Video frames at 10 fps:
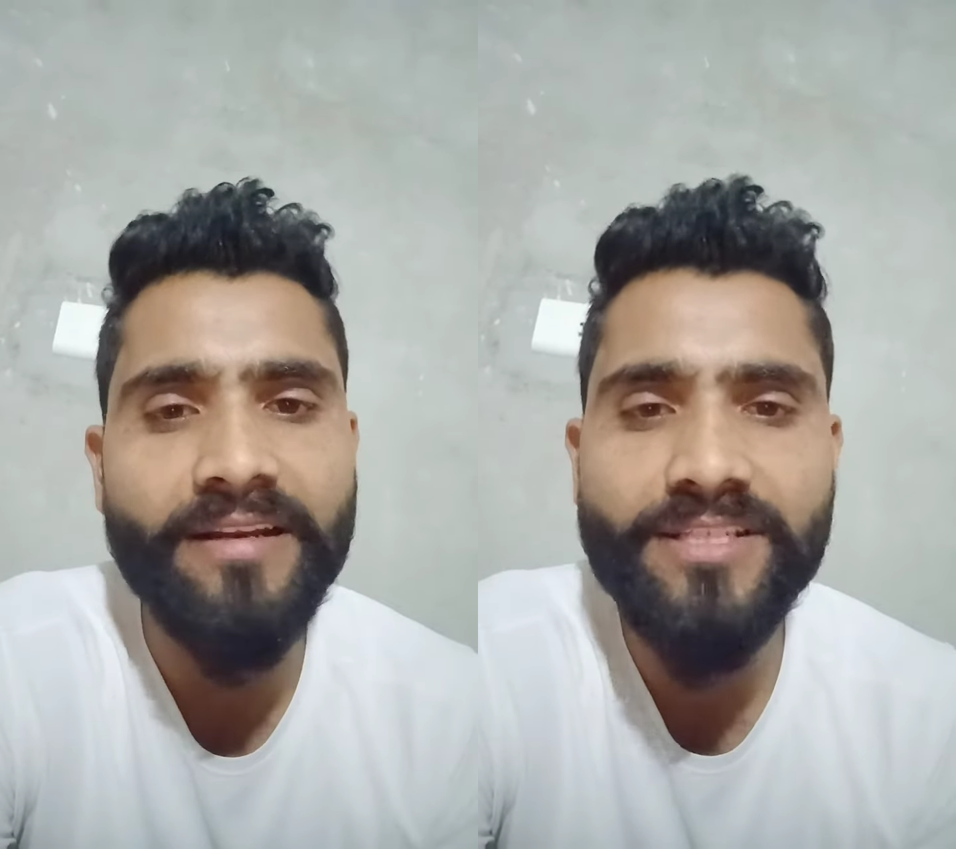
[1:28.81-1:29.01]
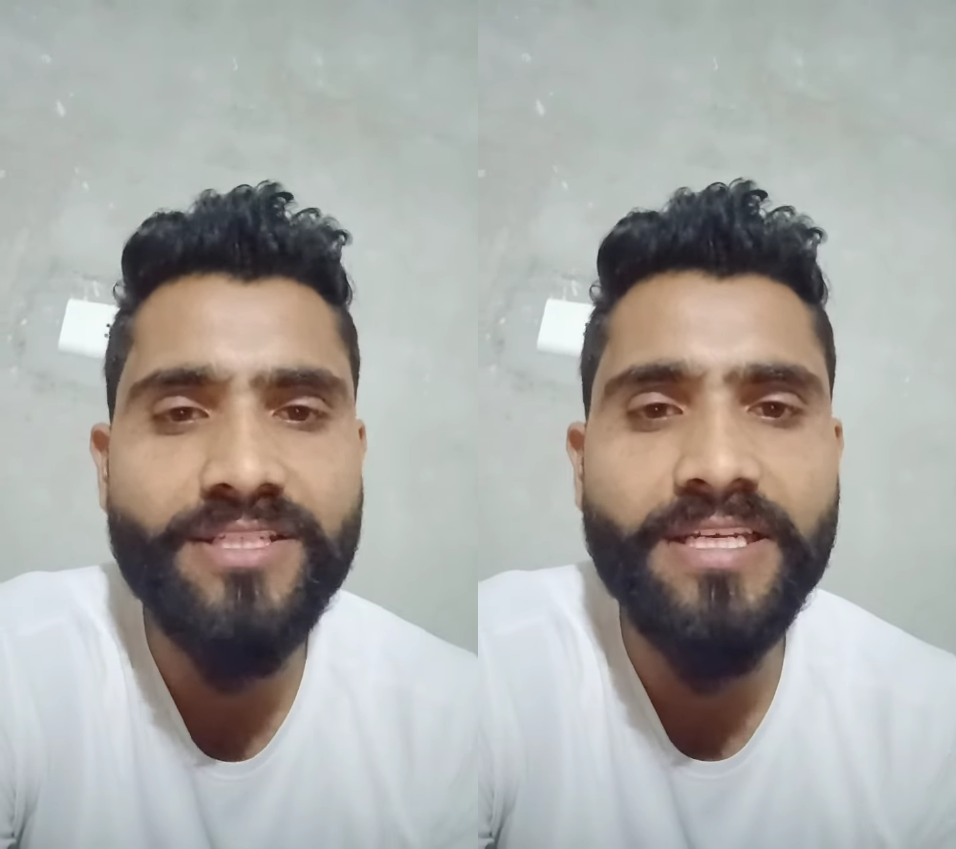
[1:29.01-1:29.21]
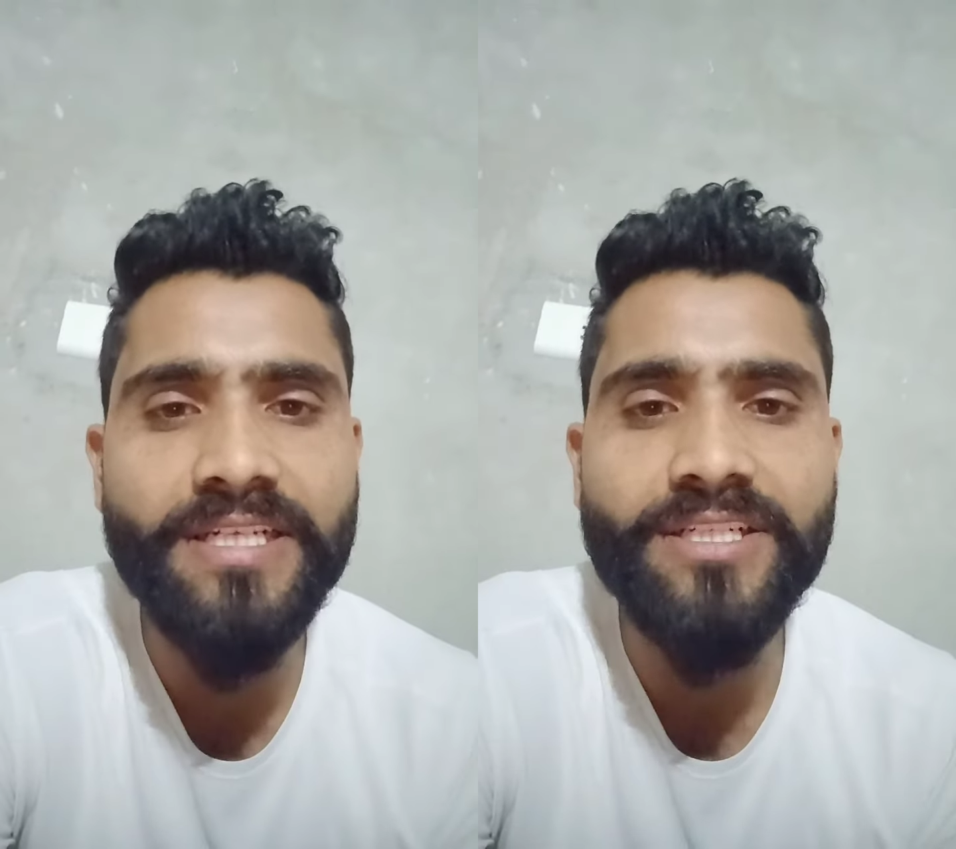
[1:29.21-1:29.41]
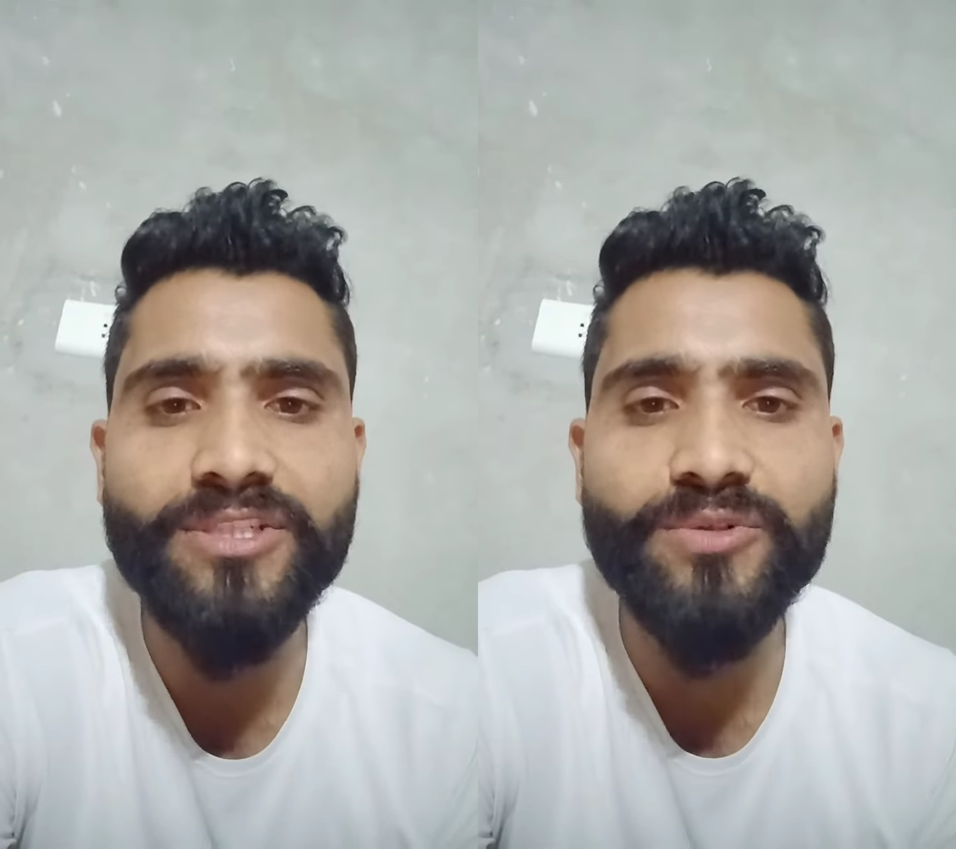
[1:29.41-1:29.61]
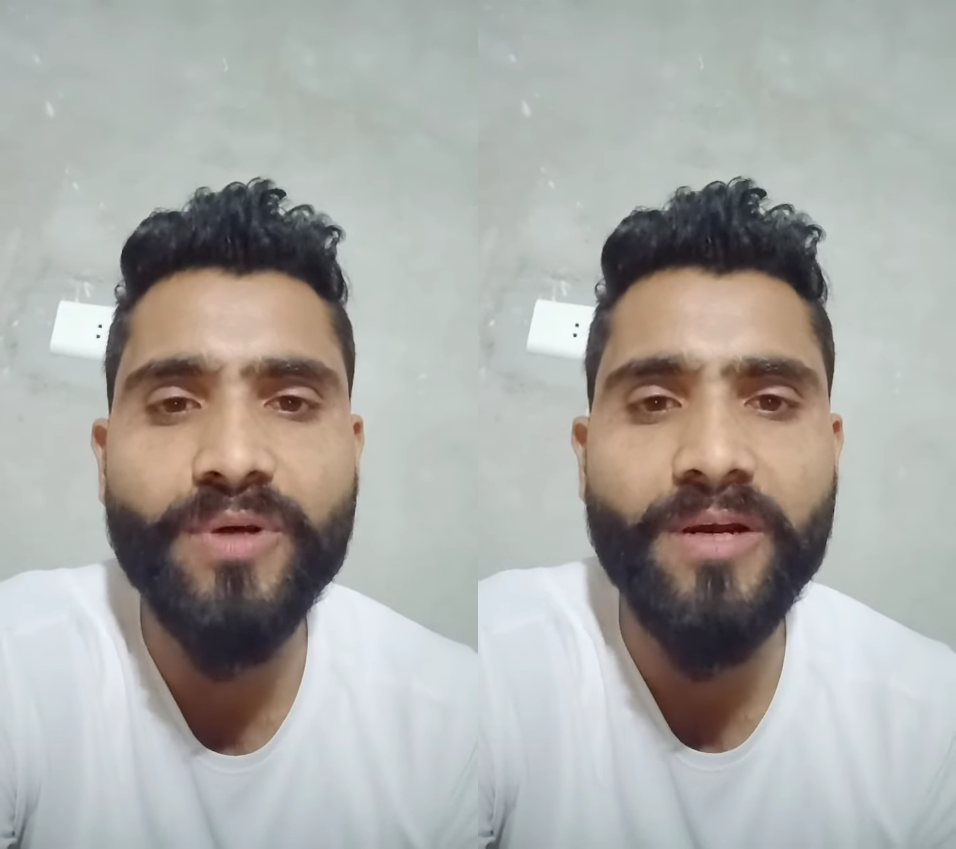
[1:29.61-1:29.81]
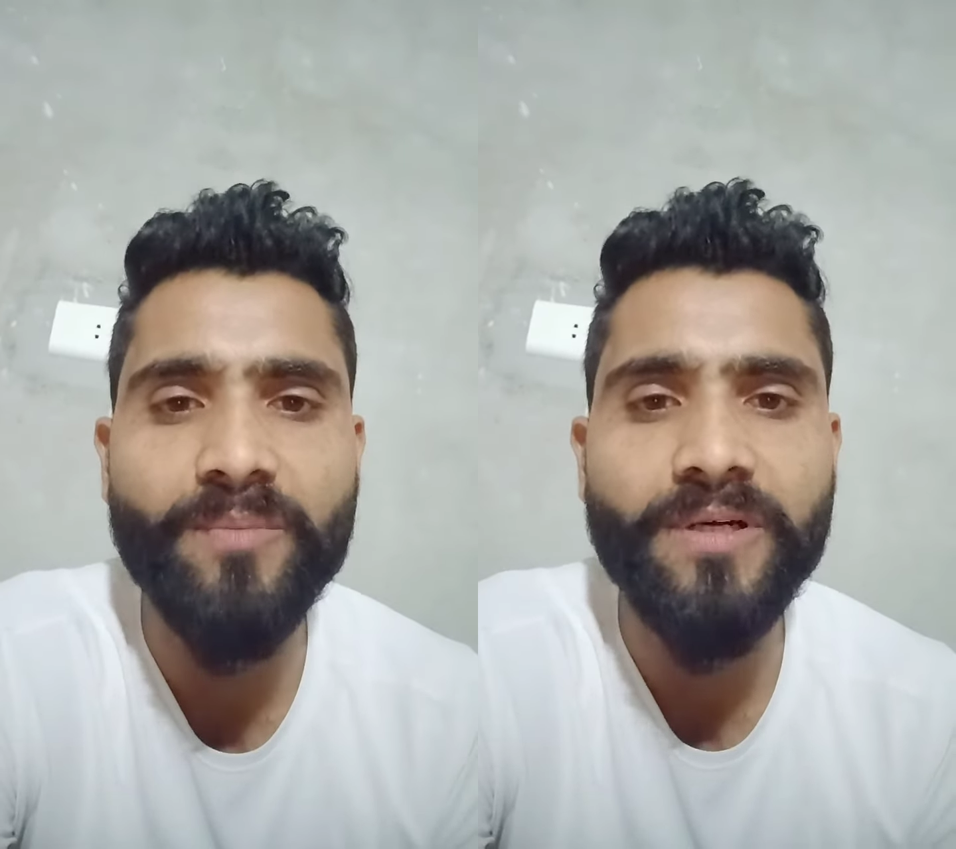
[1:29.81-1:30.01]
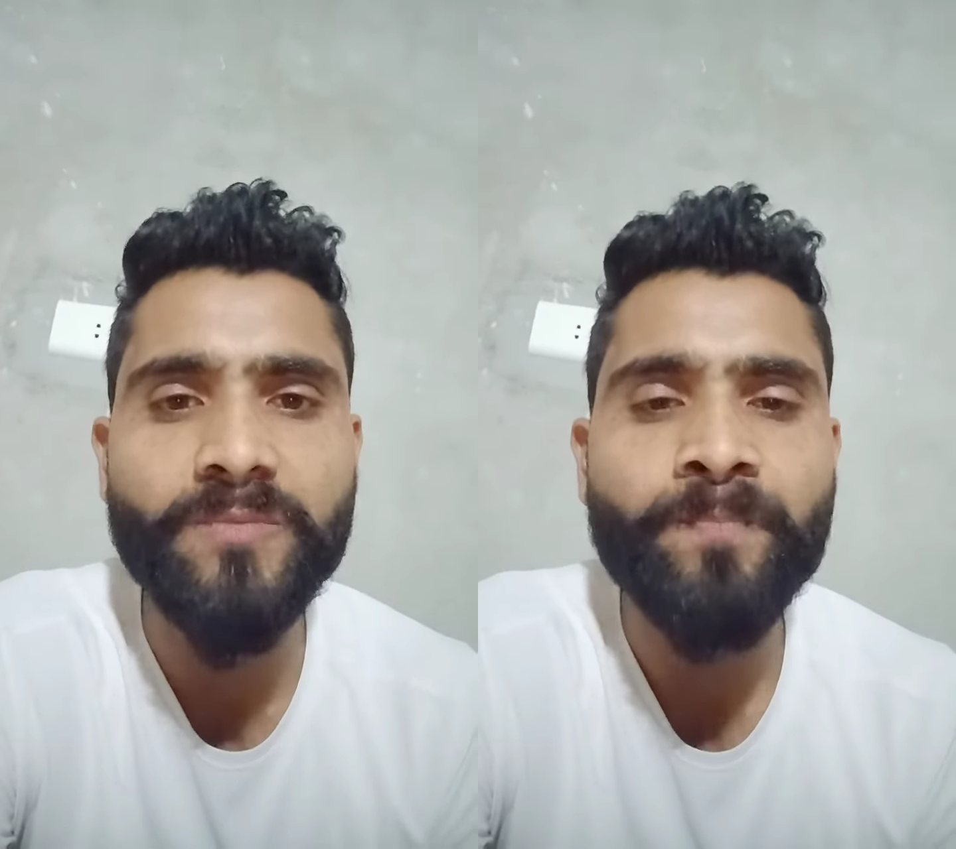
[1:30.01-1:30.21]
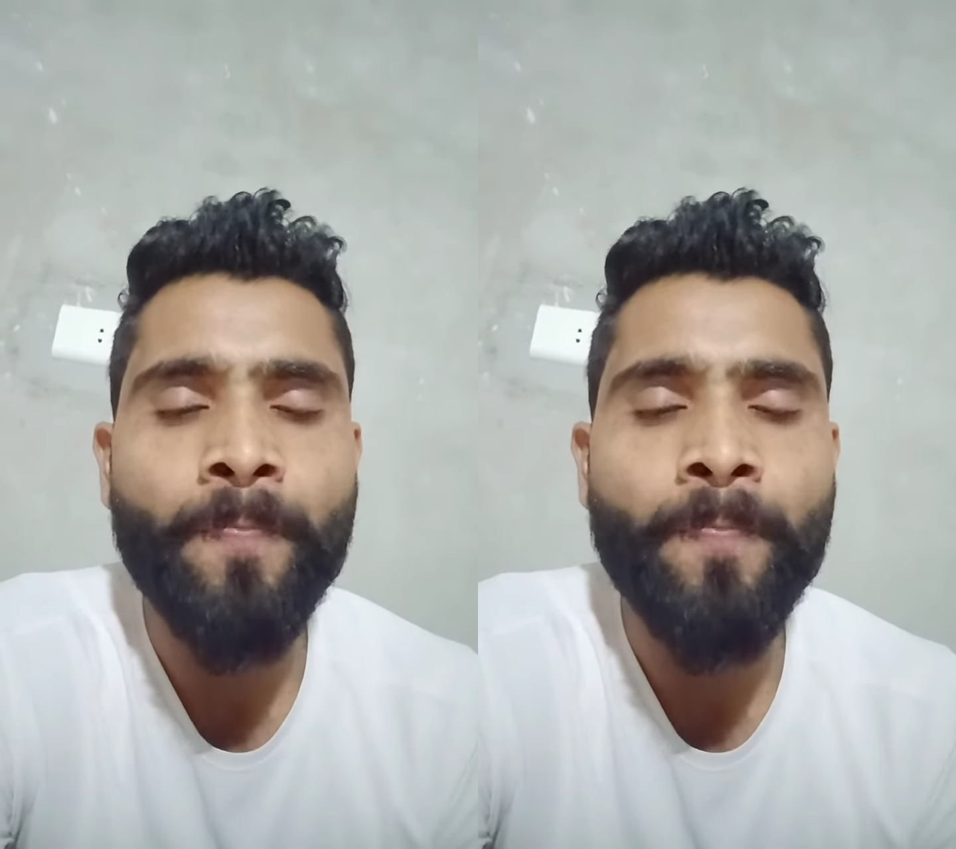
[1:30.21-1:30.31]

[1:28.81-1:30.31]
आर e जो है आपका